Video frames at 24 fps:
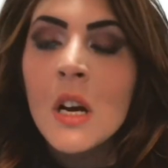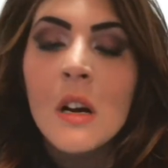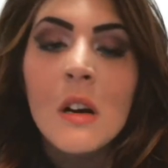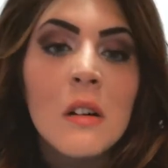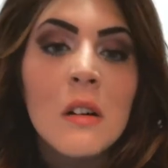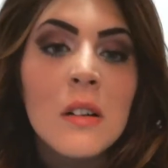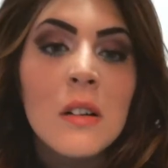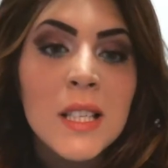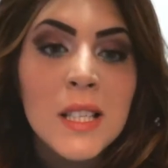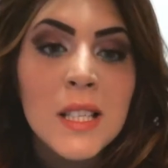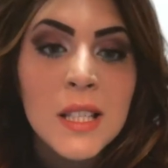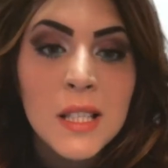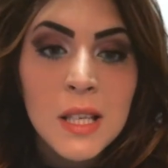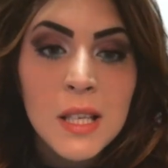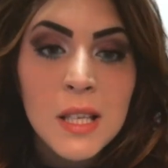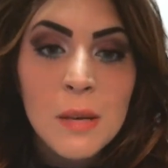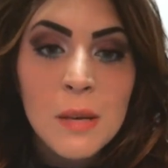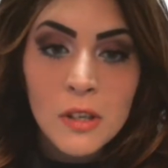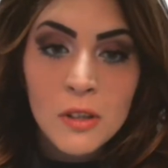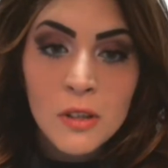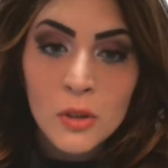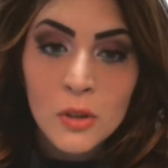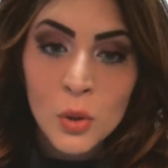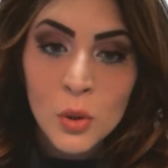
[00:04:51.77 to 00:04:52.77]
Uh, se
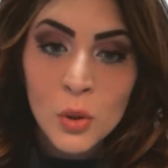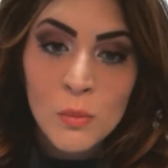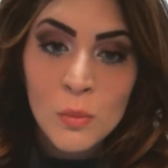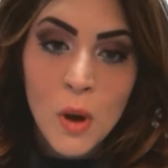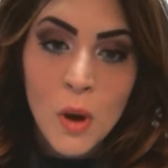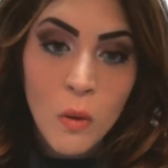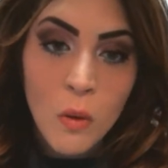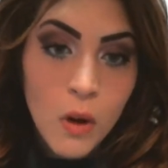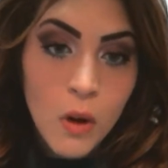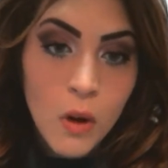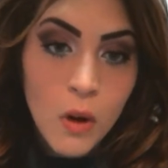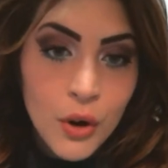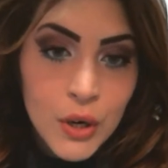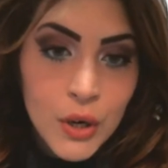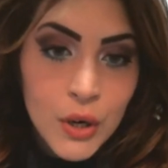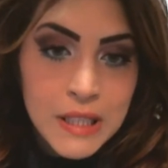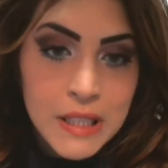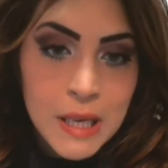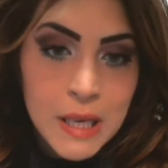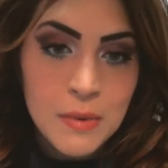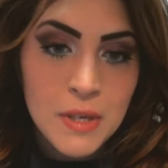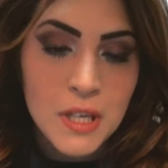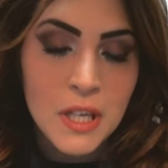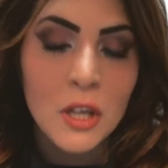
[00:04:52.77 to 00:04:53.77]
sapete insomma
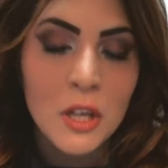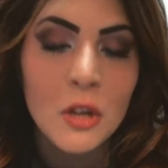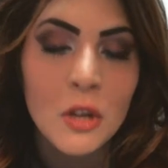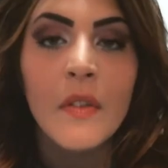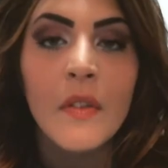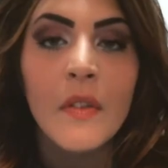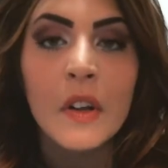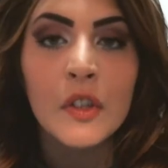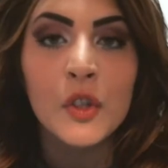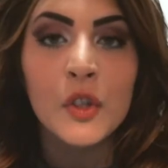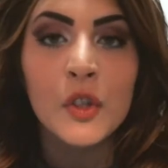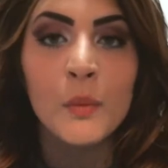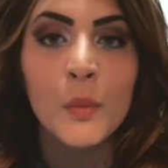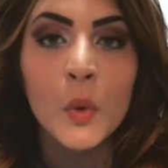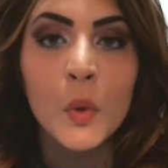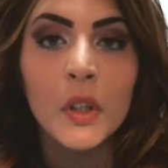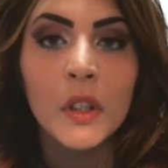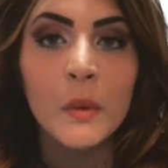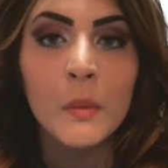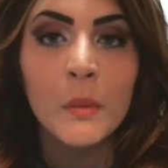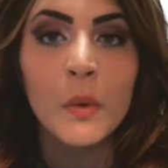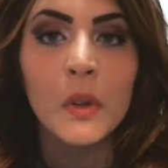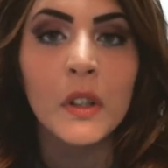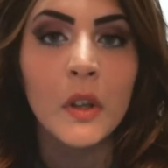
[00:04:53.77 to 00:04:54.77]
qualcosa, perché io faccio
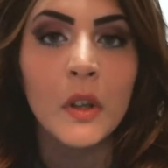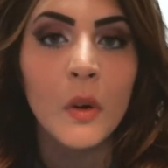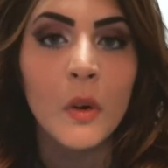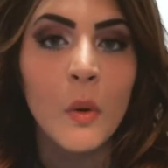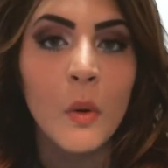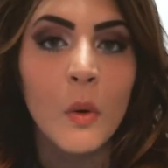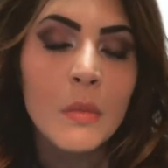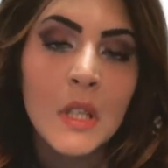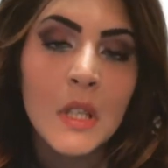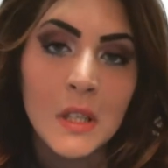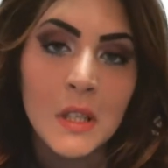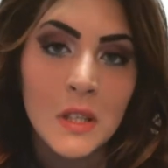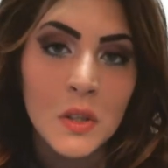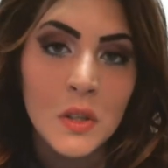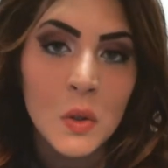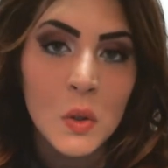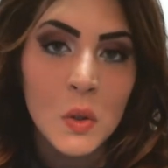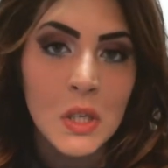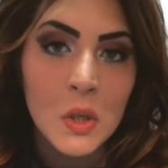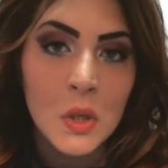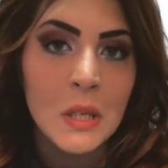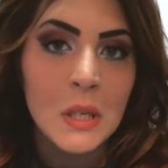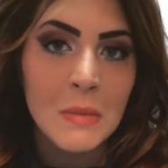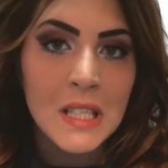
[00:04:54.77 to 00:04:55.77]
molte molte
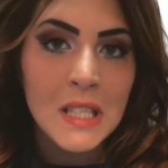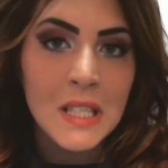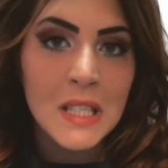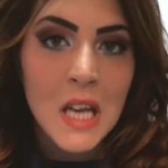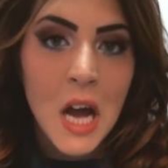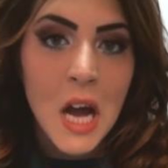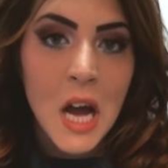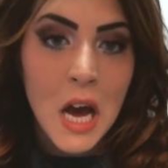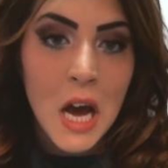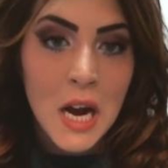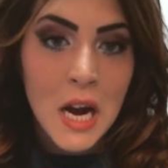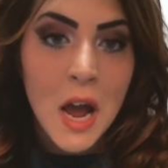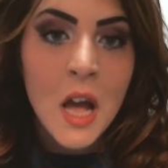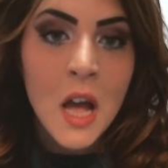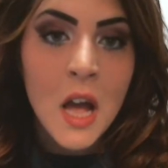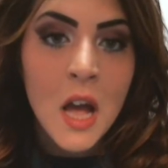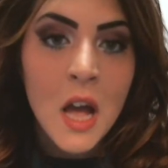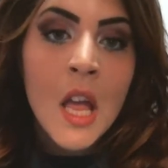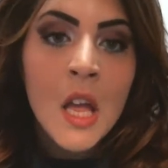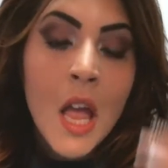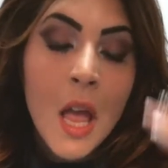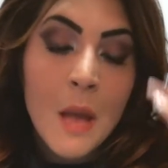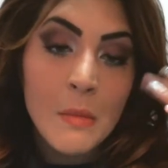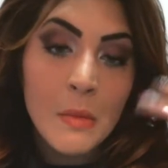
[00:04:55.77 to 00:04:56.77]
combinazioni di mascara
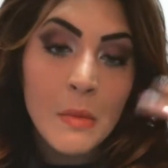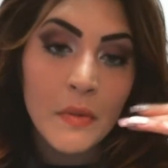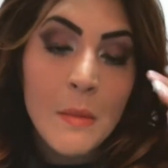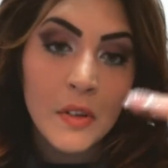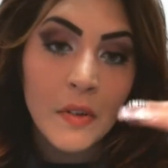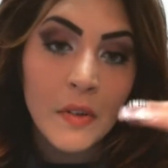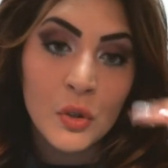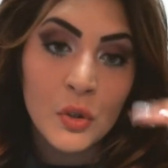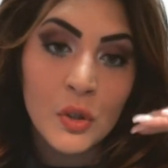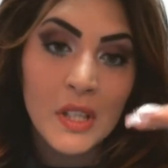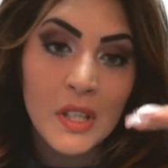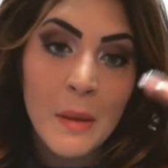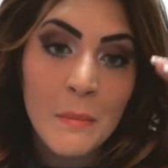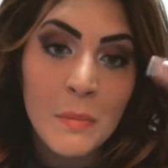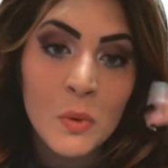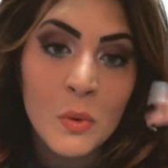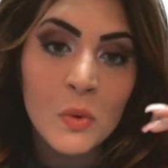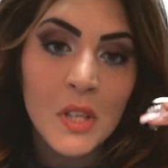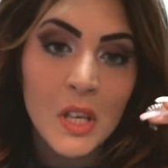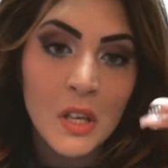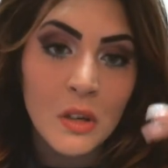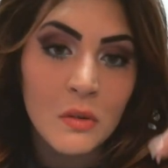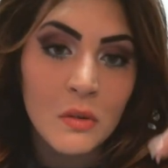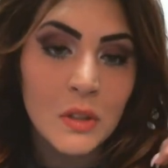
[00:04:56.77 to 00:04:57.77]
e mi faccio
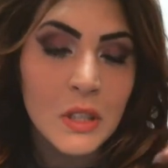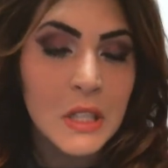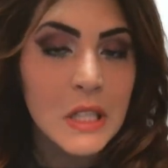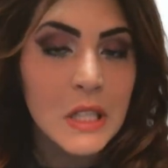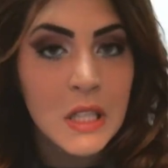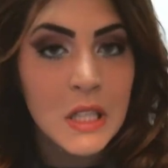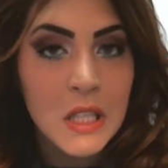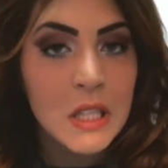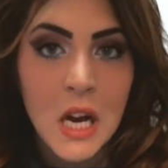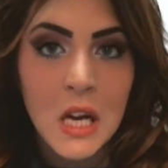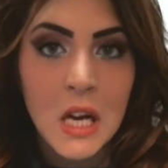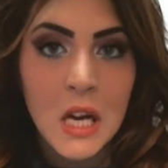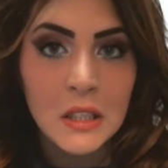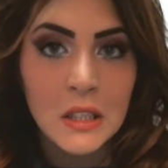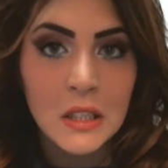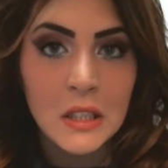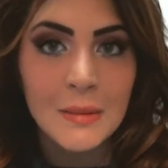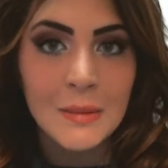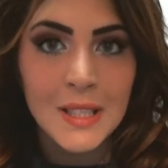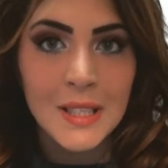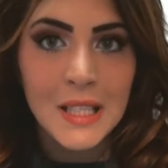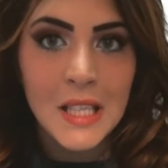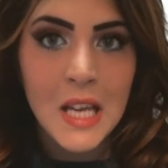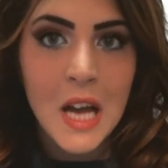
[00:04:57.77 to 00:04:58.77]
sempre un sacco di strati
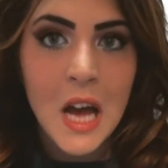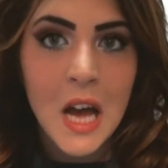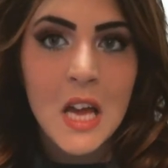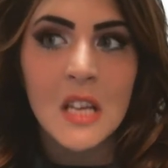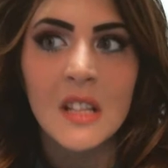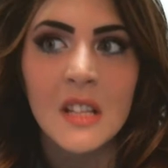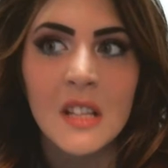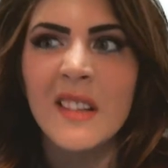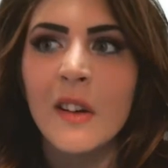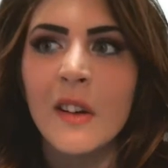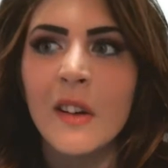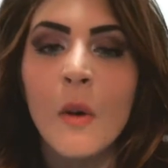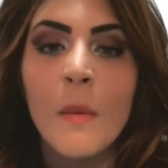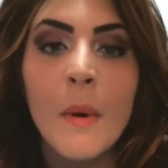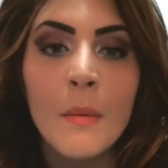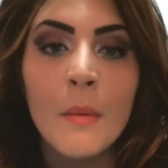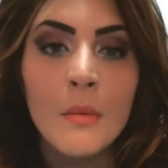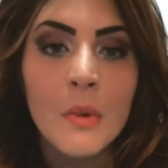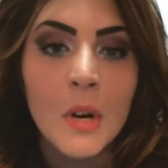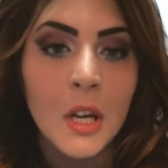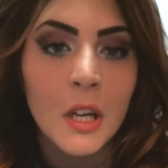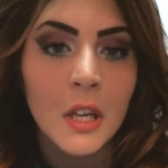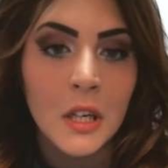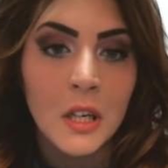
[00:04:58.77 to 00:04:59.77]
di mascara e tengo
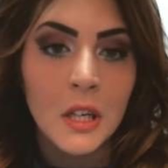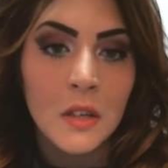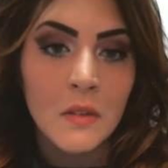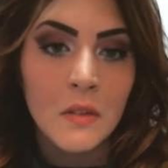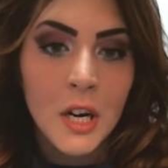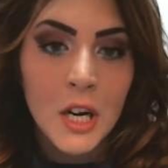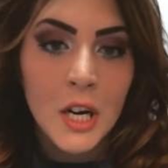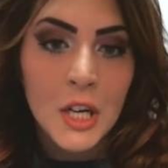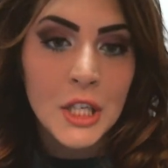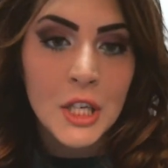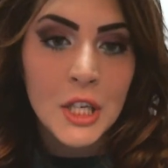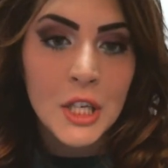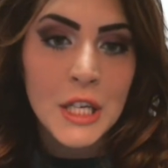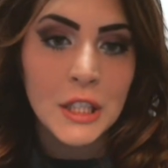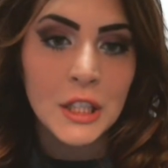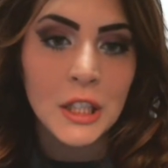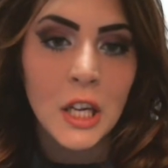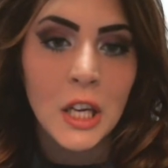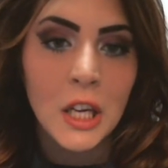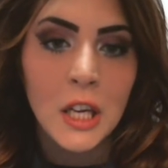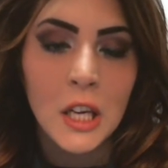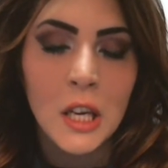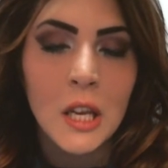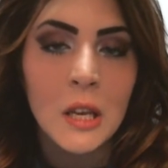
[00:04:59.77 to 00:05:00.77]
paura che arriva una
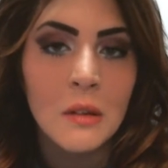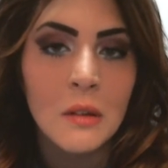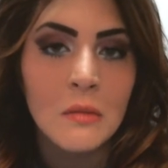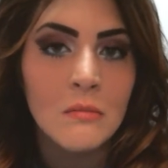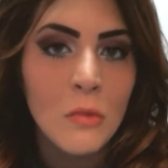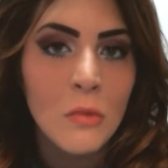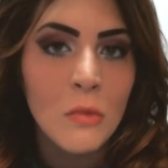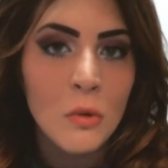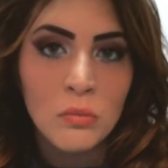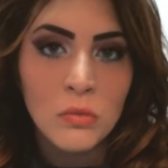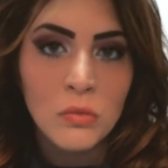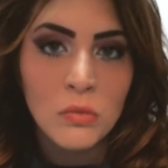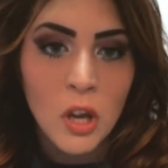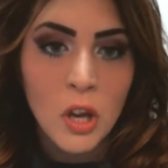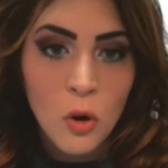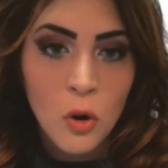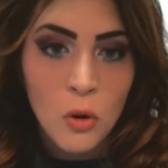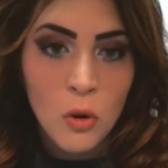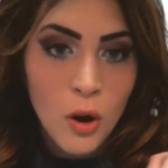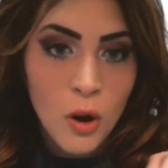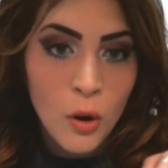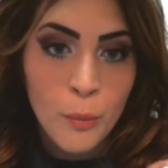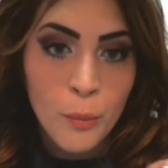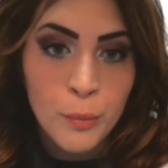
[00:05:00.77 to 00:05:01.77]
certa che non
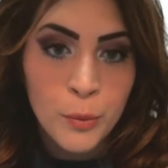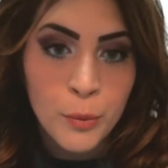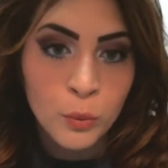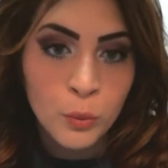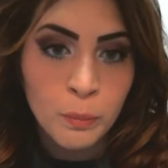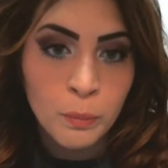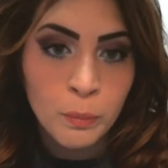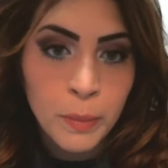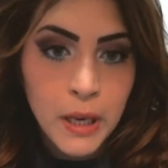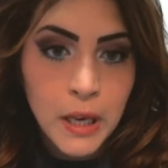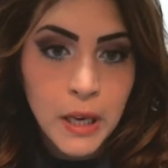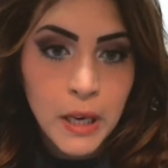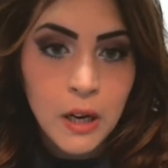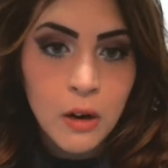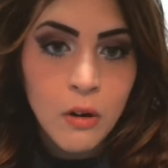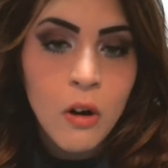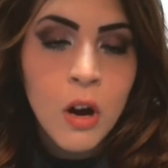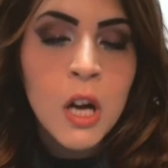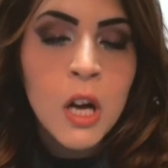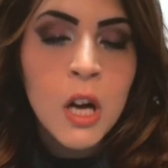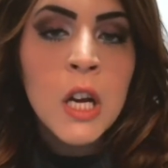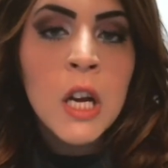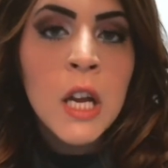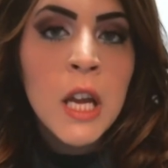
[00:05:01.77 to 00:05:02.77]
tengo manco più un
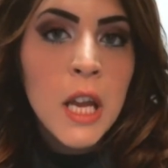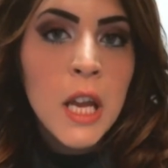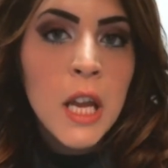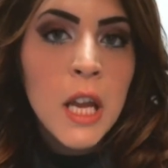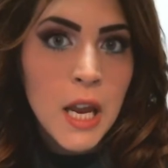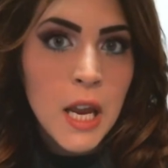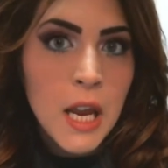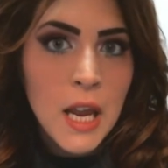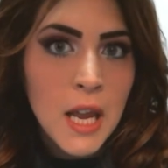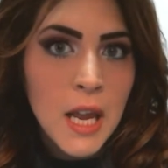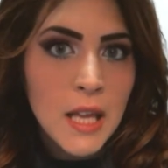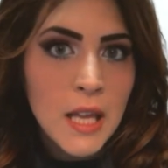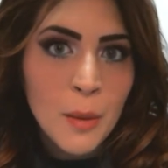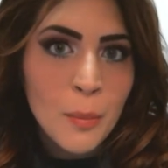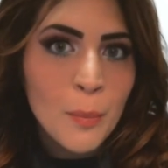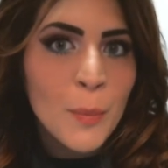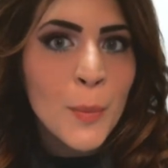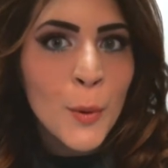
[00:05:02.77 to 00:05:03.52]
pelo ed è